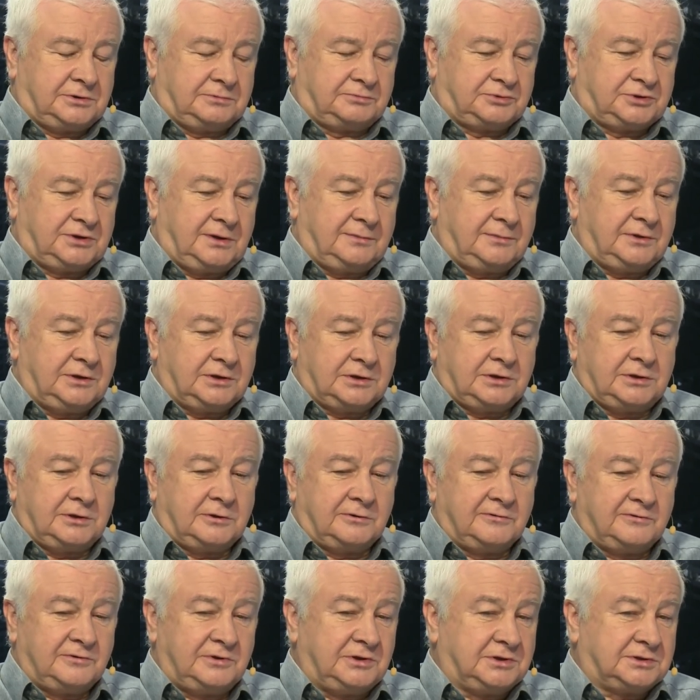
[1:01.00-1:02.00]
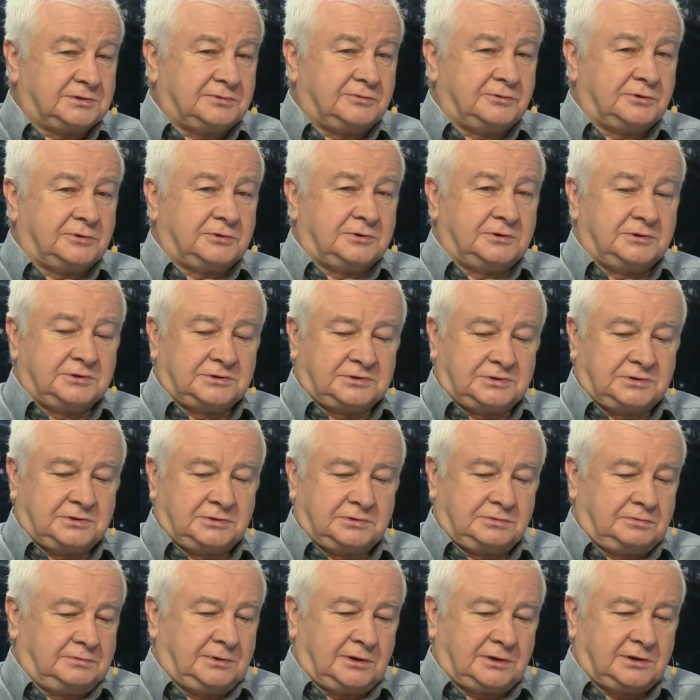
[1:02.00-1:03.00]
to przynajmniej kierownictwo, to jest
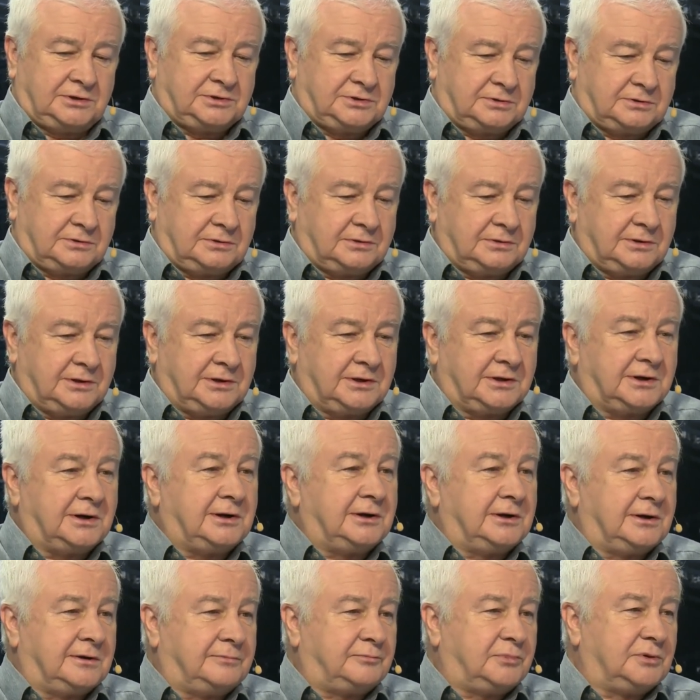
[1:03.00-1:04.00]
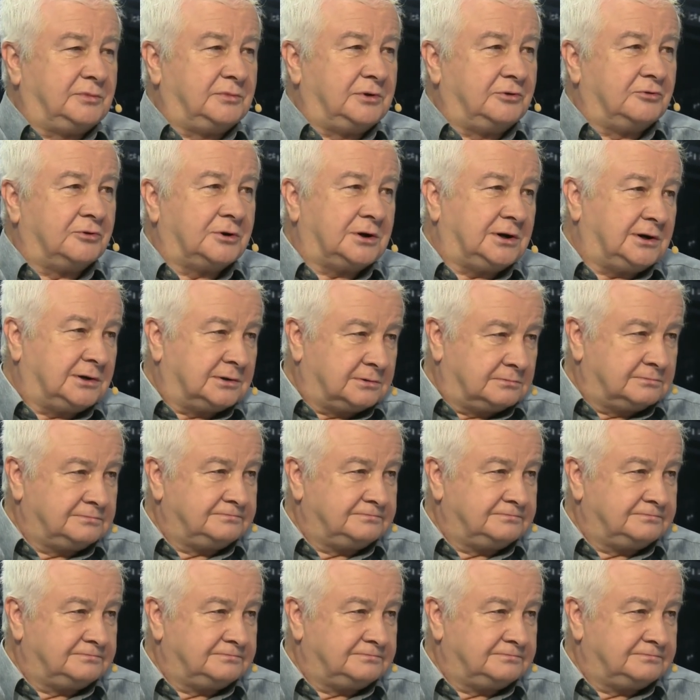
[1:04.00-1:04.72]
jakaś generalna pomyłka